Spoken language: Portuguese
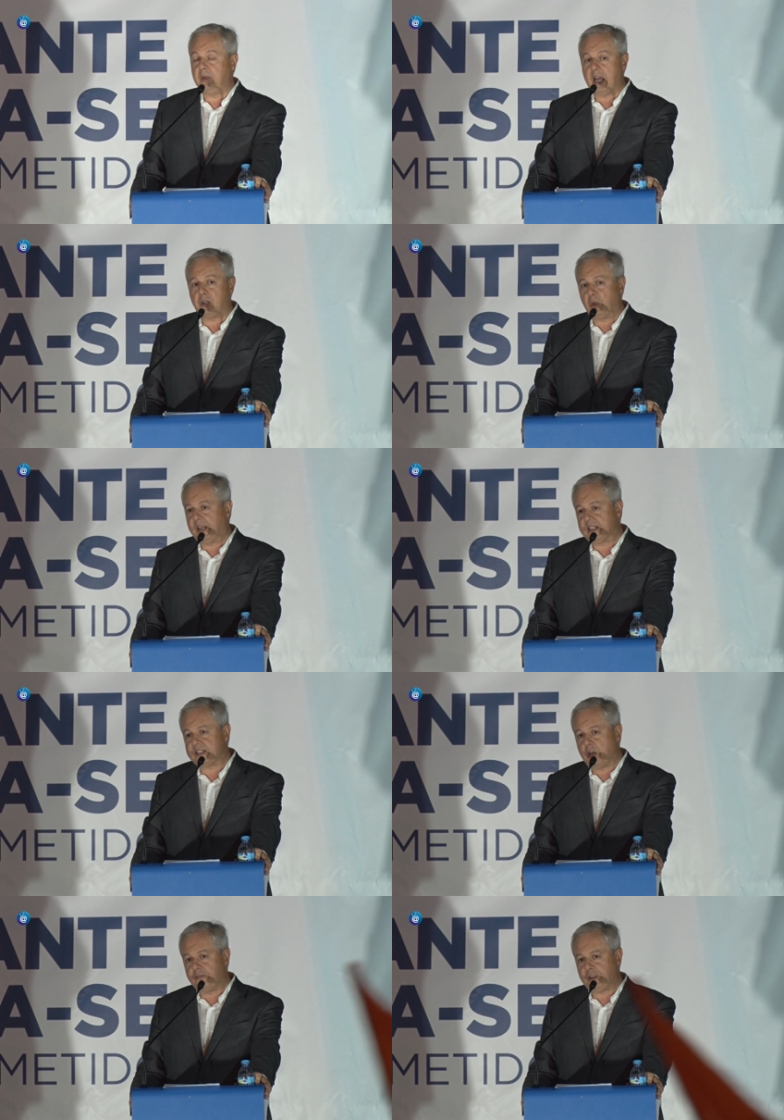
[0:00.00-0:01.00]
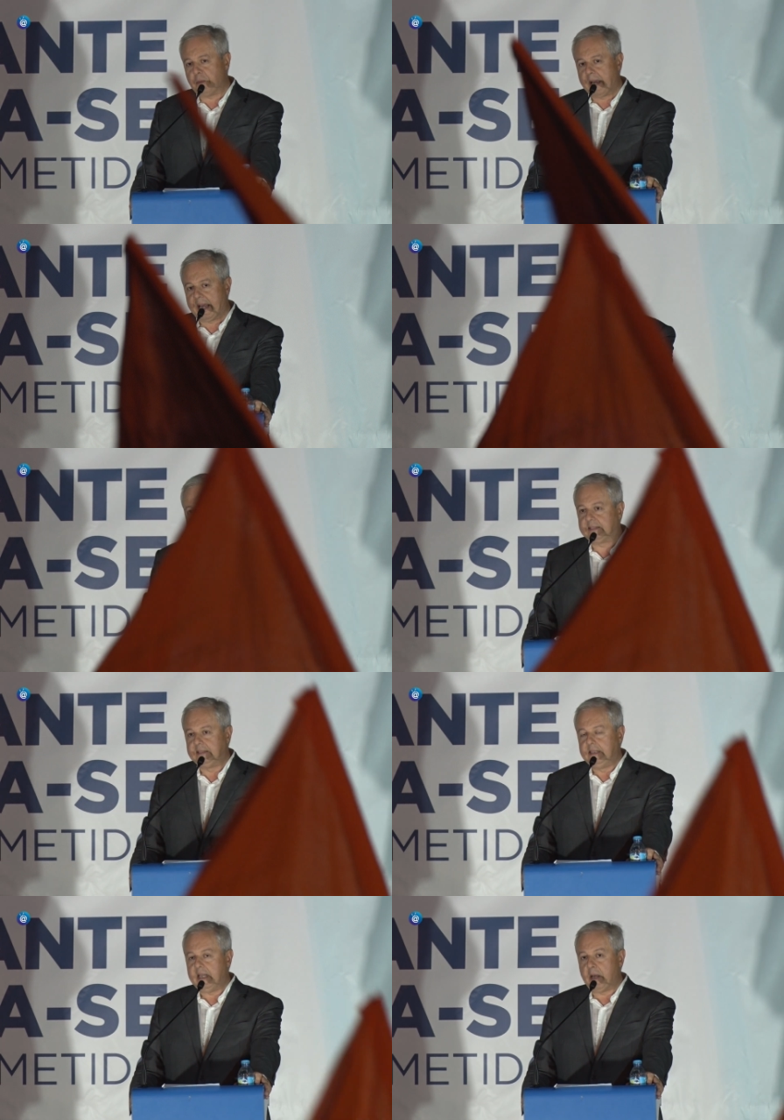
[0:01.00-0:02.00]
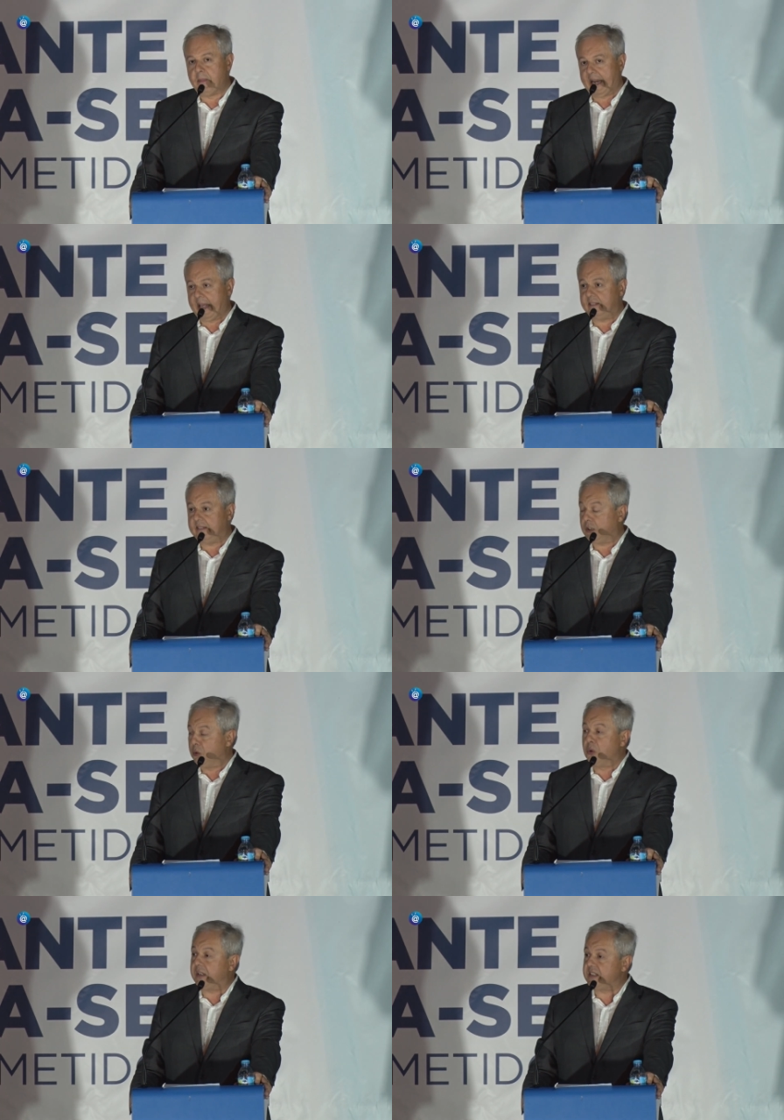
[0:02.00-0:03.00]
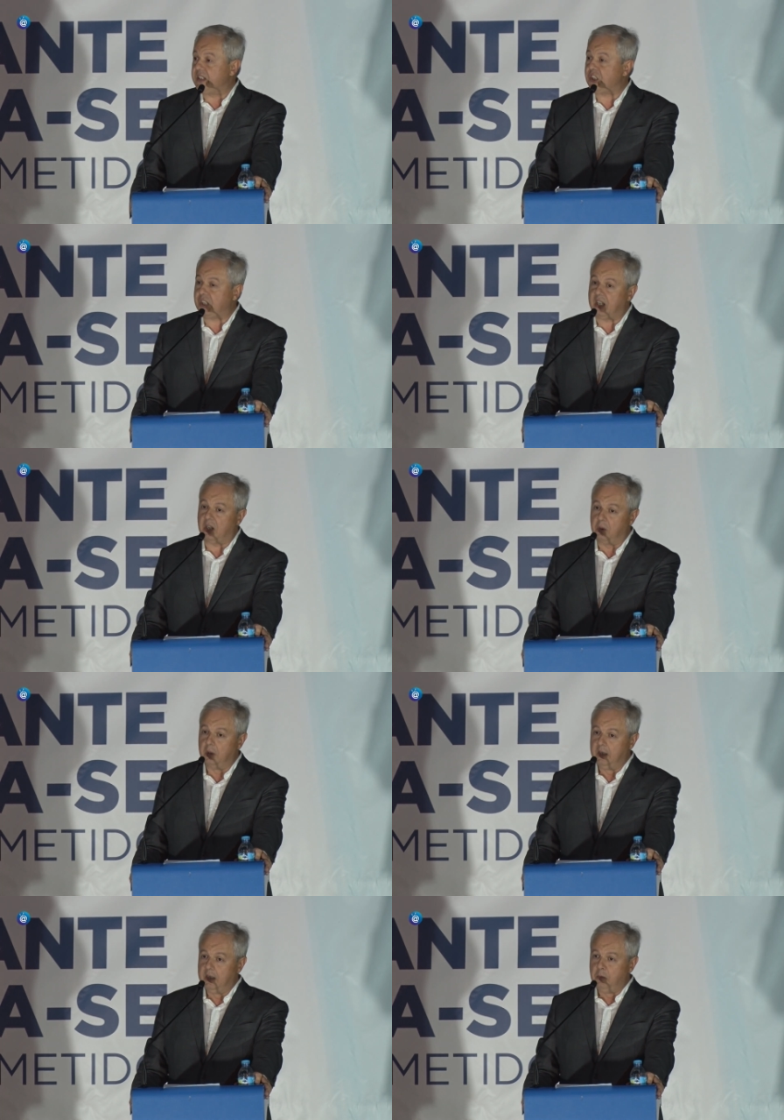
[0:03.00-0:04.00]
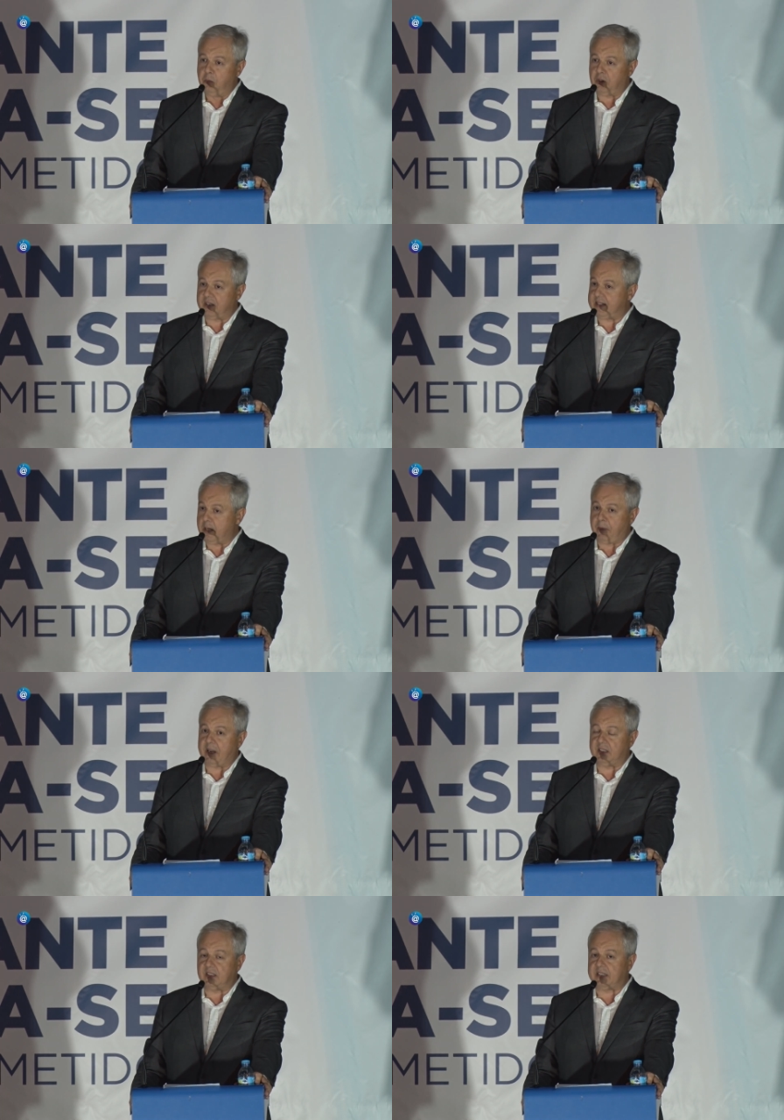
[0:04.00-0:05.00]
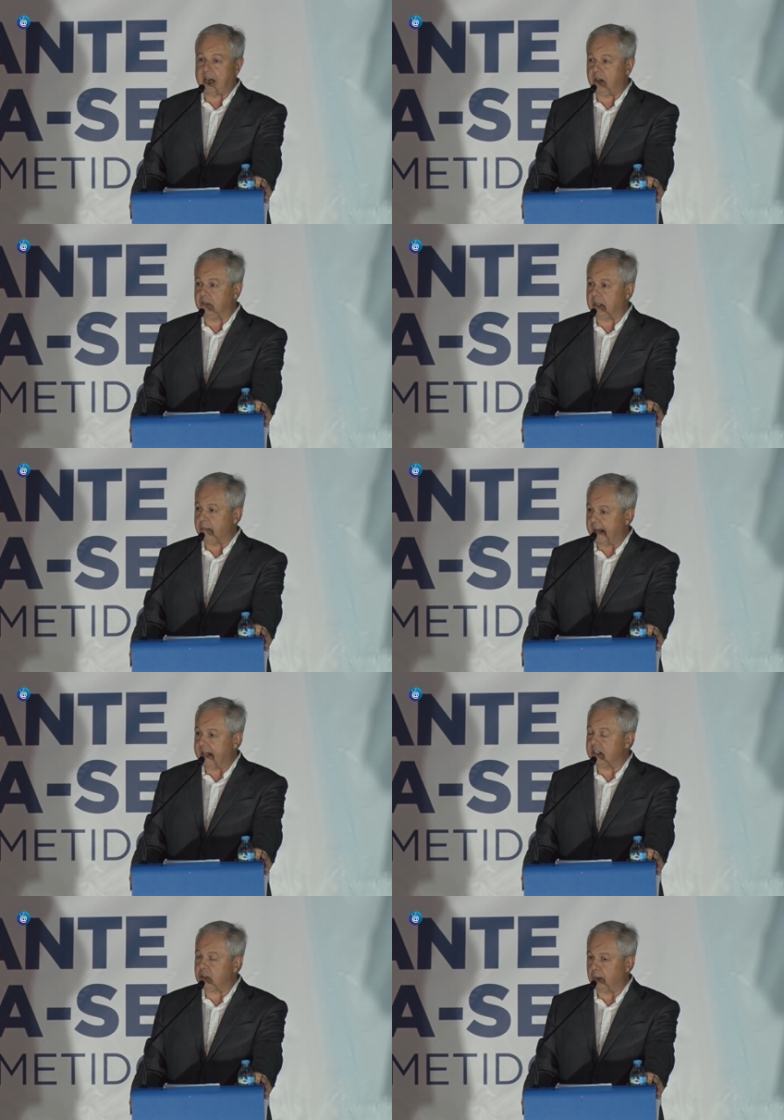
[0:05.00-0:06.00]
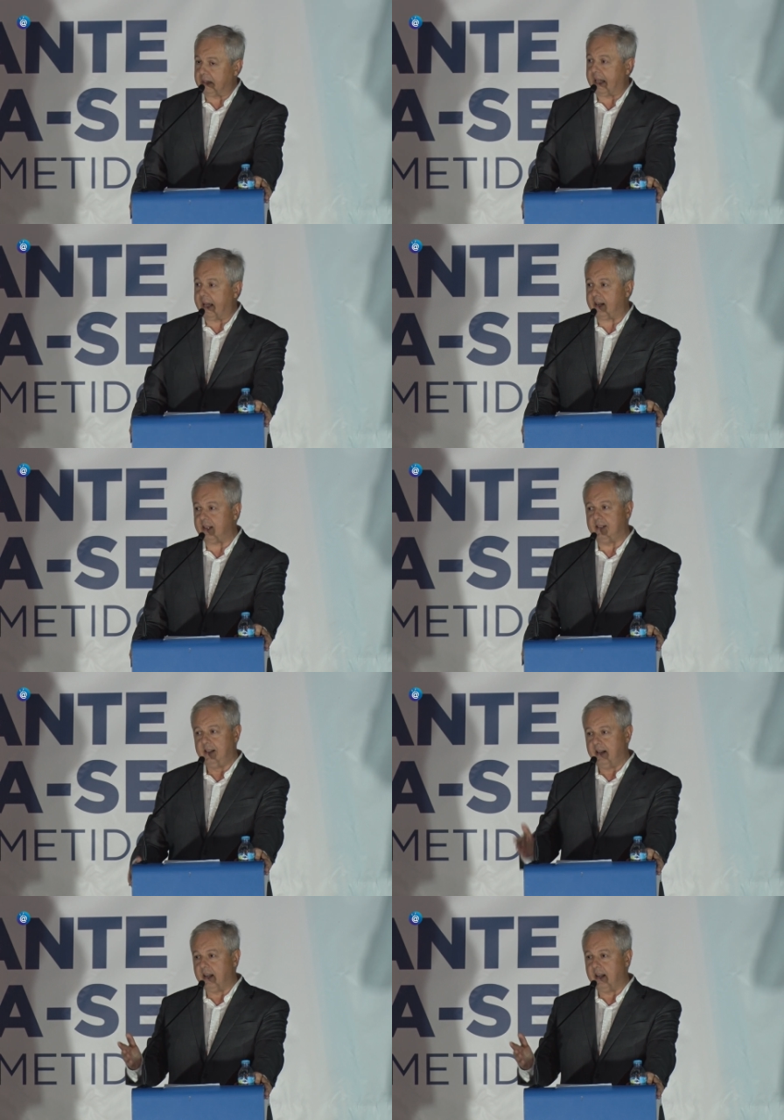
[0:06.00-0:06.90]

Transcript: a coligação a firmar e que nunca desistiram porque sempre acreditaram também na sua terra.